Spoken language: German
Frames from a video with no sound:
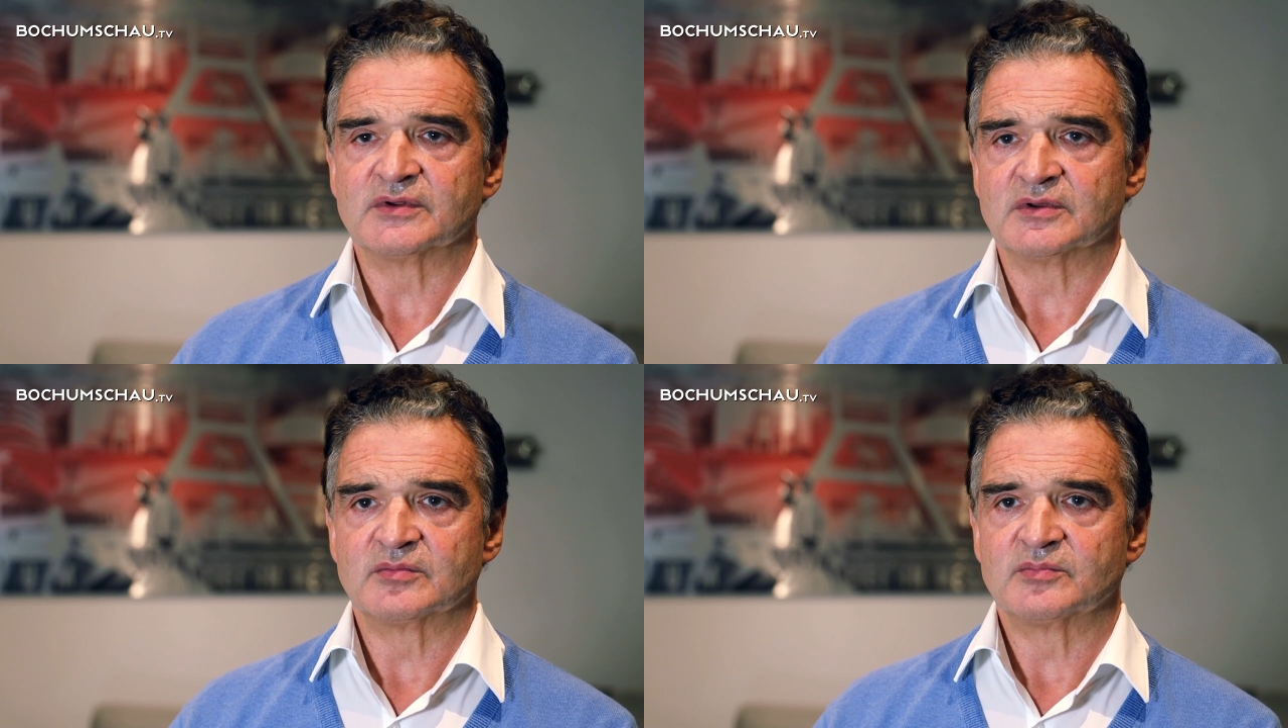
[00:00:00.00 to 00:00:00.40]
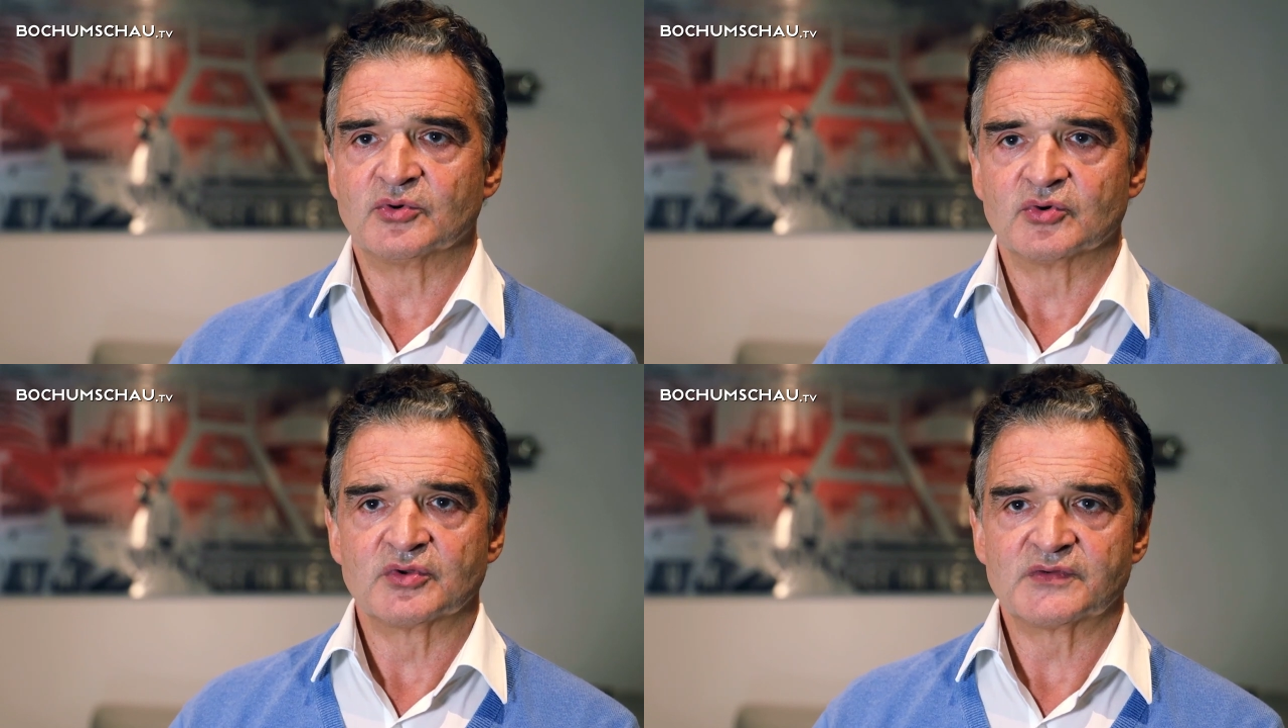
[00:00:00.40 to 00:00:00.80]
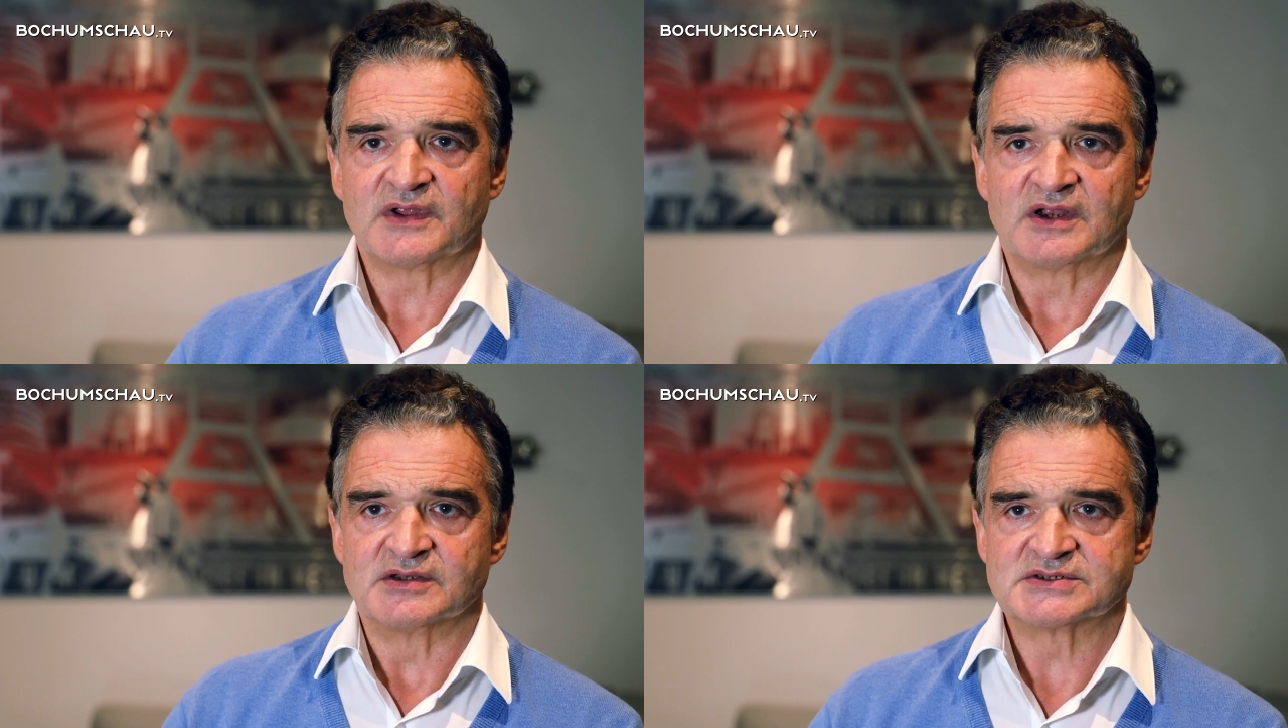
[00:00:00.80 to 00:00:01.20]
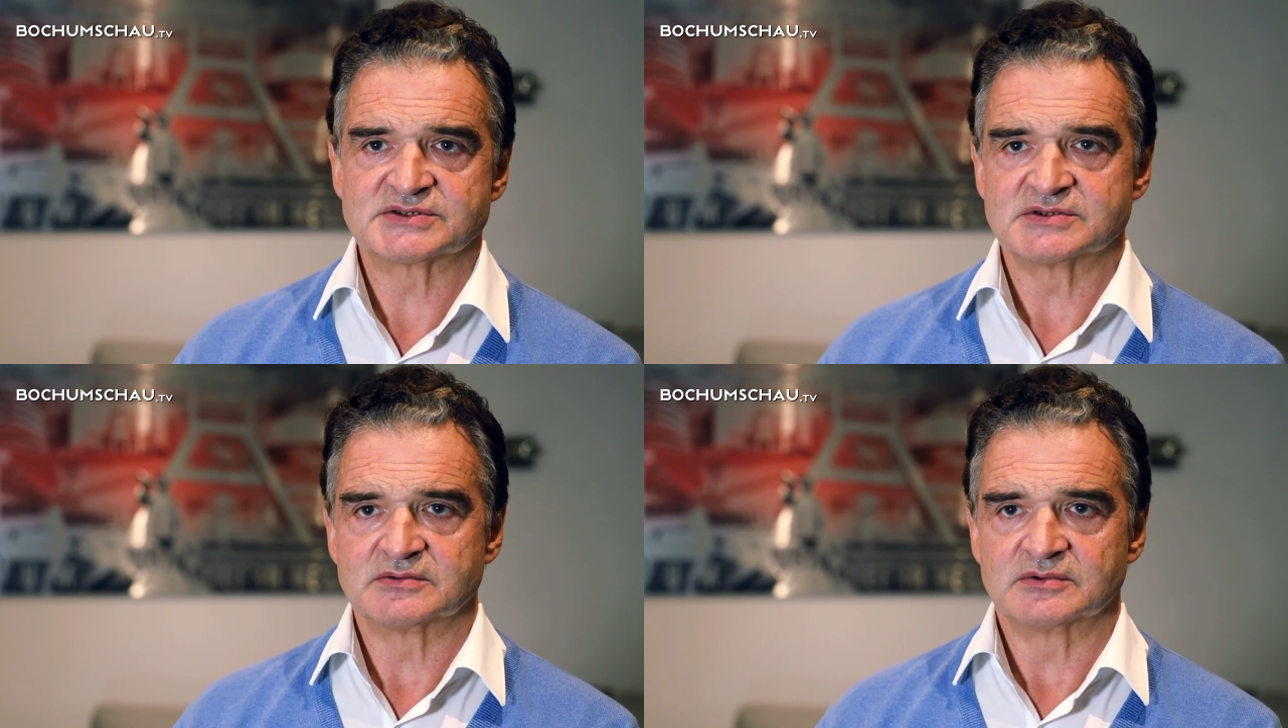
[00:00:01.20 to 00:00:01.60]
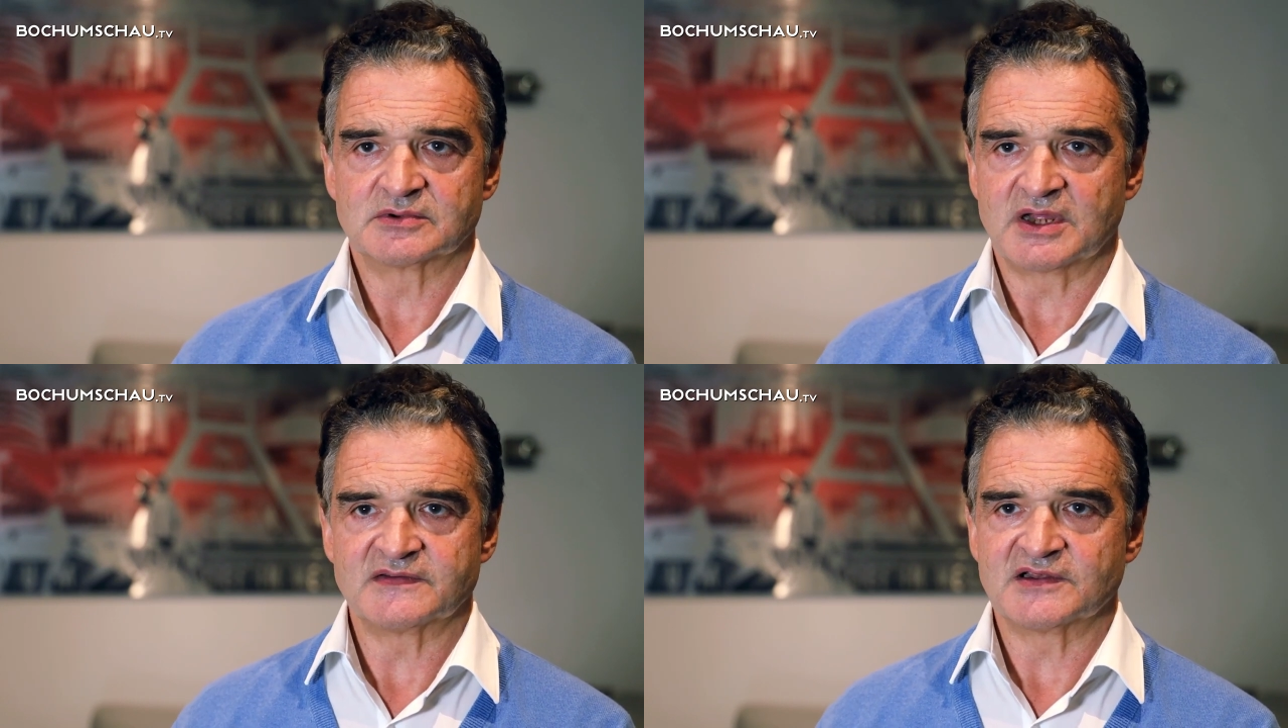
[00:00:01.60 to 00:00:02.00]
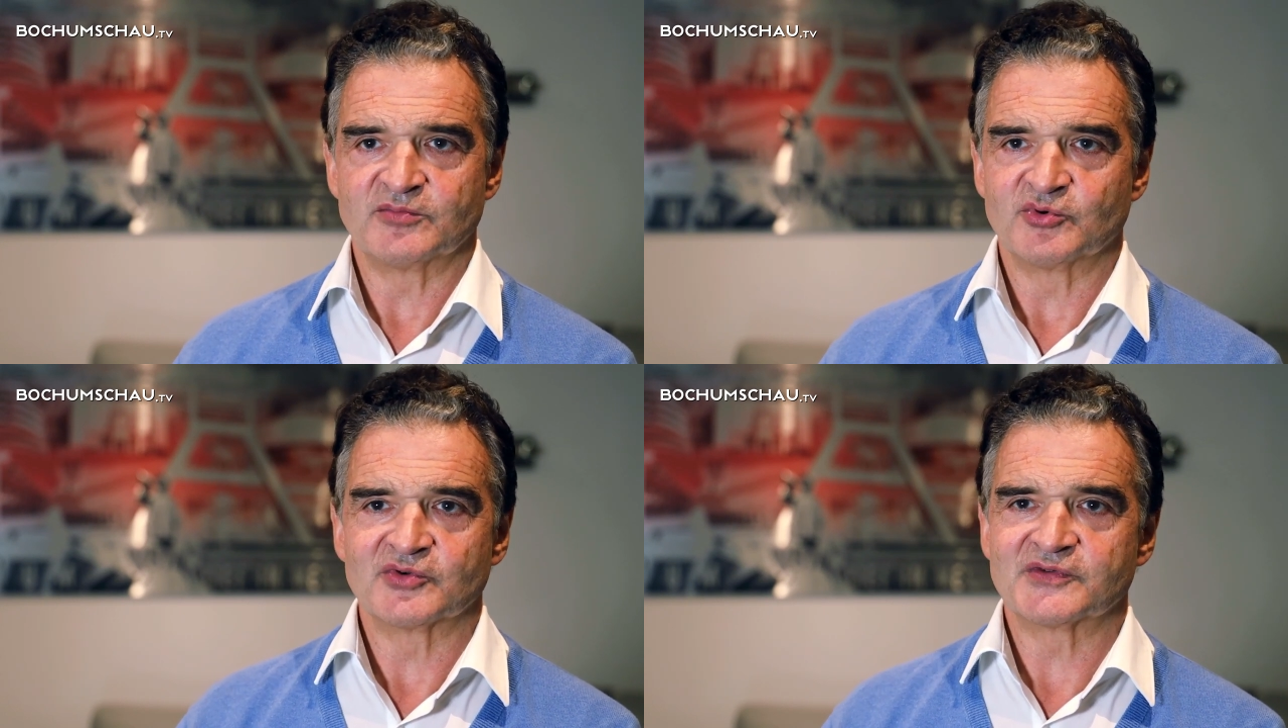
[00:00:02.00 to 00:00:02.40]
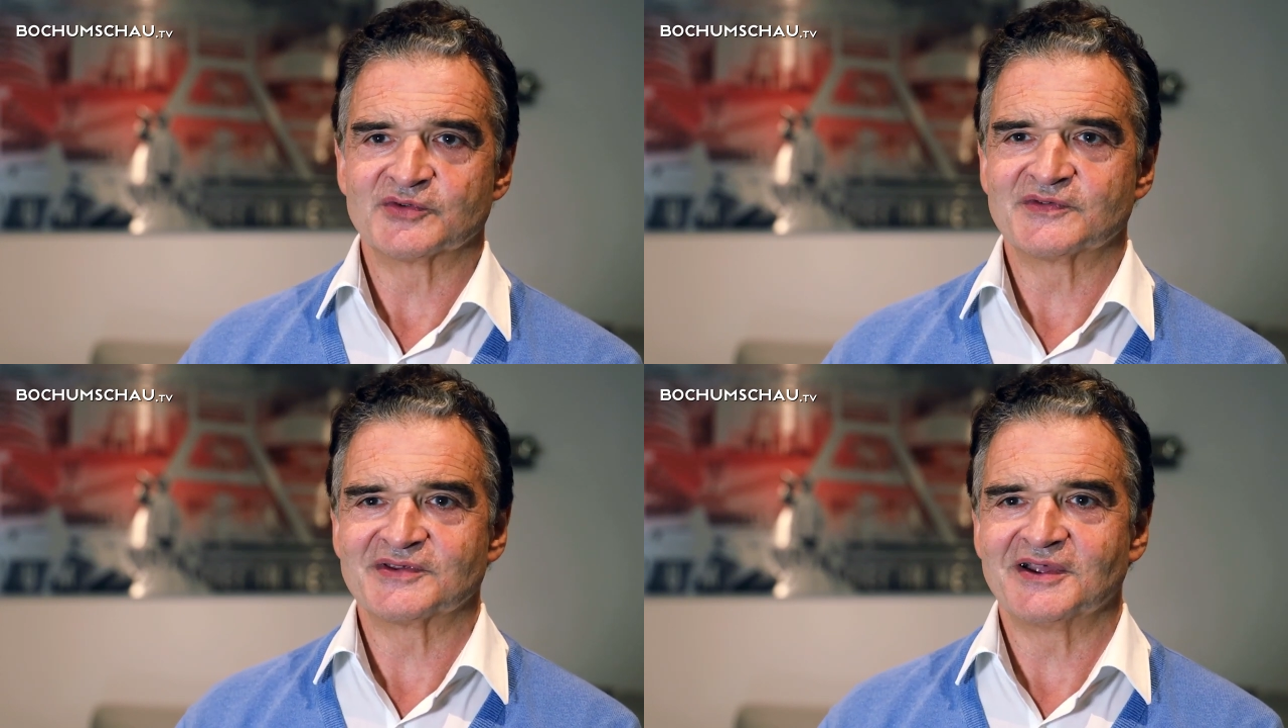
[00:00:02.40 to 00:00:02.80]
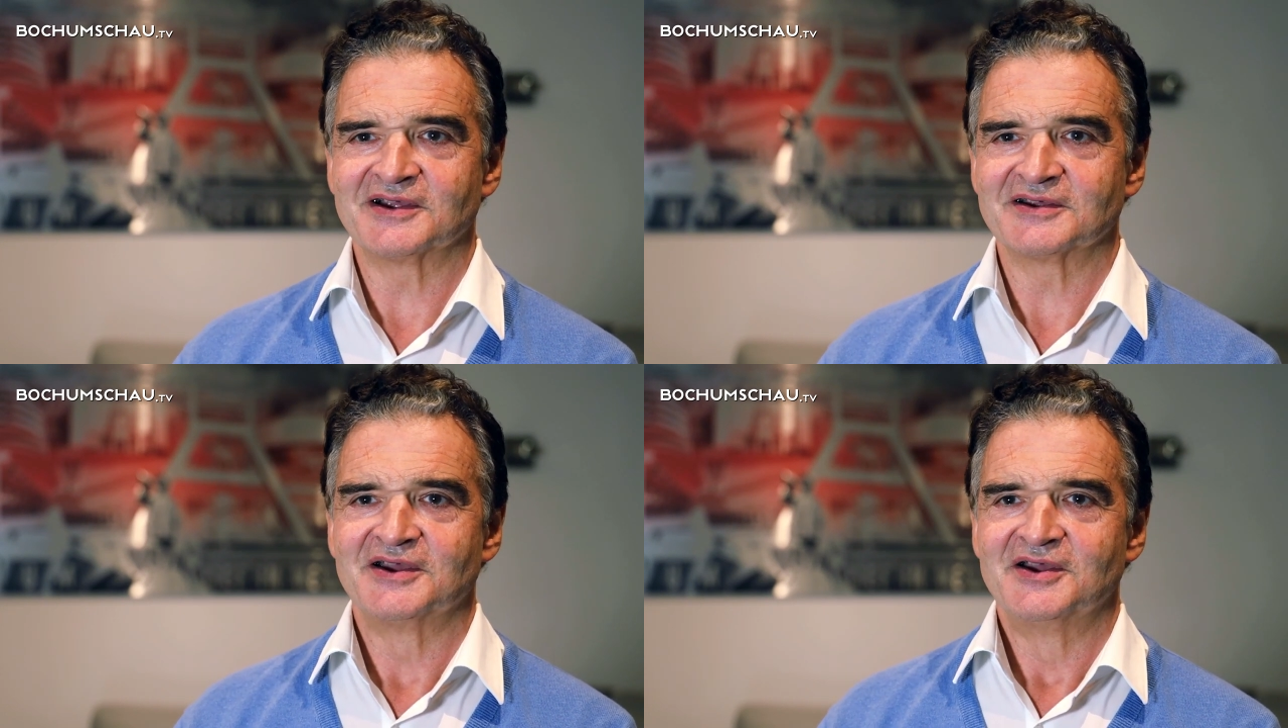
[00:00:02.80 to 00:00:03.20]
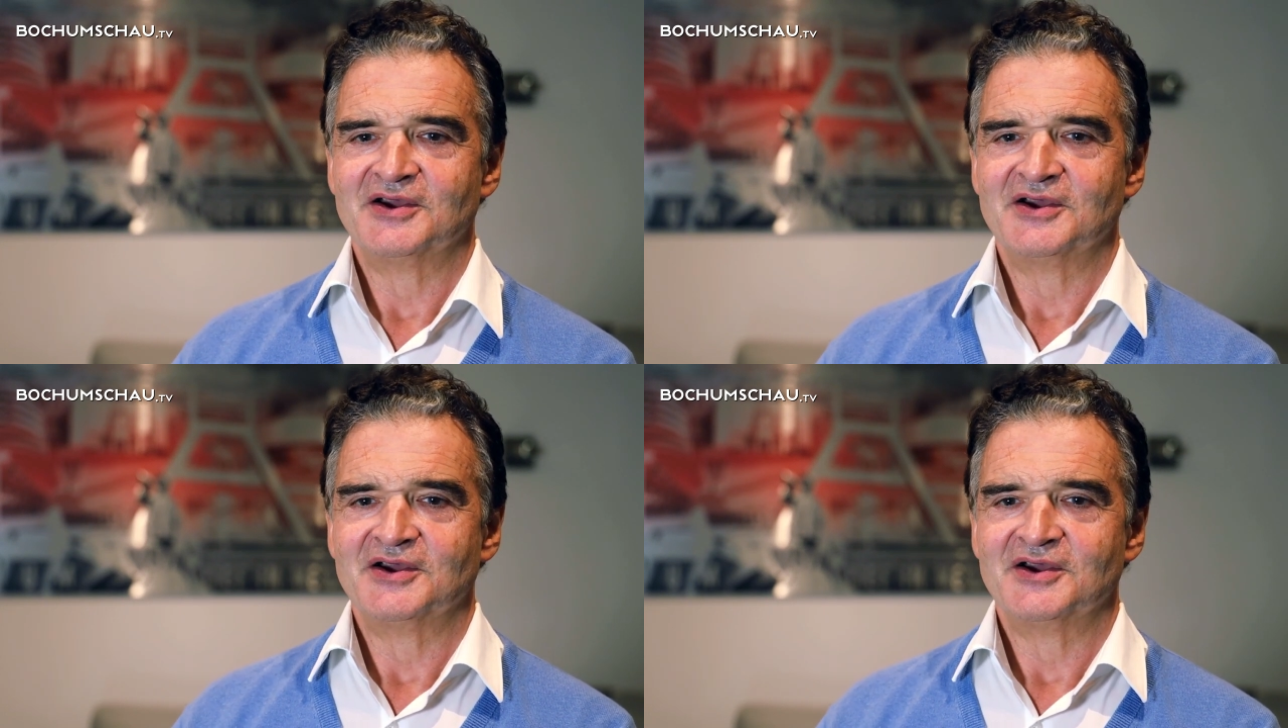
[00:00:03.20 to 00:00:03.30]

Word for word: einen Bonus als äh, Kanzlerbonus sozusagen.